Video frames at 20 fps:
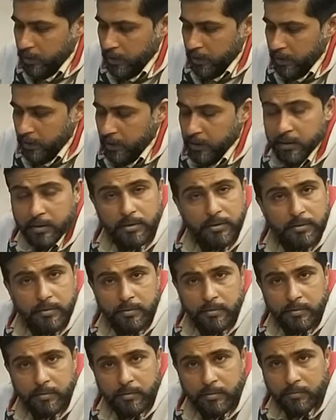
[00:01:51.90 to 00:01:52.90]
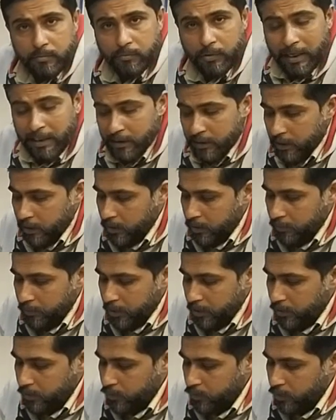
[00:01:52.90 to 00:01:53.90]
ये वाइट कलर
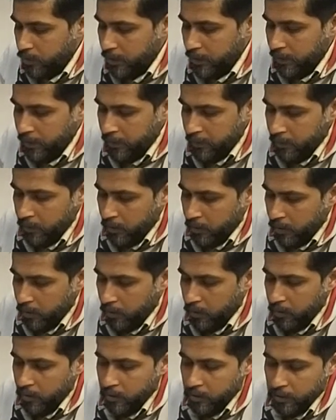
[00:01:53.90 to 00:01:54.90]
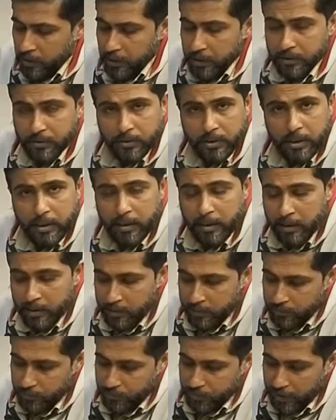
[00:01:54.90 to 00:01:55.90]
में कंट्रोलर है और इसके
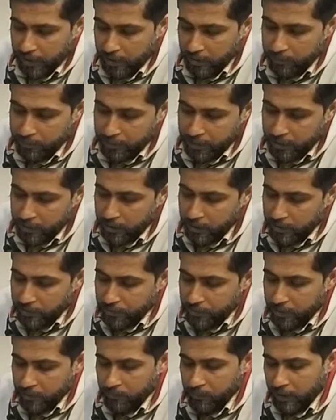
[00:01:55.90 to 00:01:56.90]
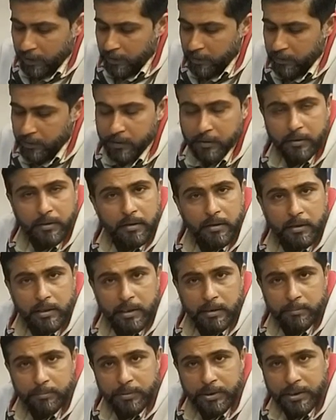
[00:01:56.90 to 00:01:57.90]
साइड पे ग्लेशियर वाइट
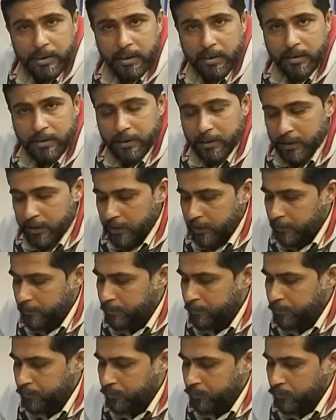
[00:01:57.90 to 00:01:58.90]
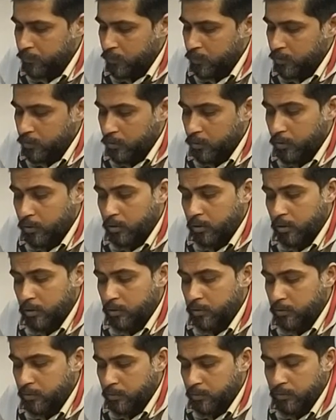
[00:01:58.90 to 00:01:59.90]
कंपनी का रिटर्न है और
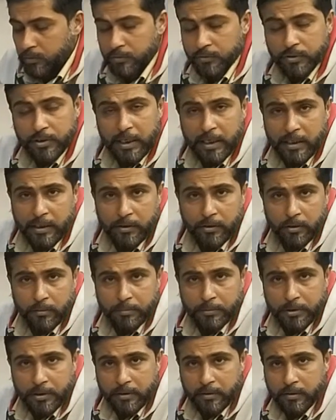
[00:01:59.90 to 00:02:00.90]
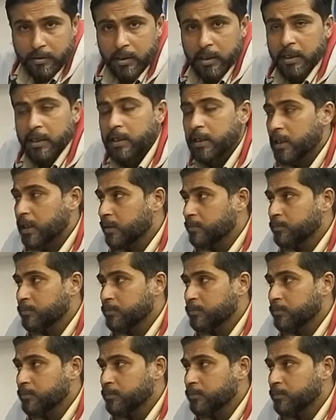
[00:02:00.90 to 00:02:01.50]
सेकंड ऑप्शन अगर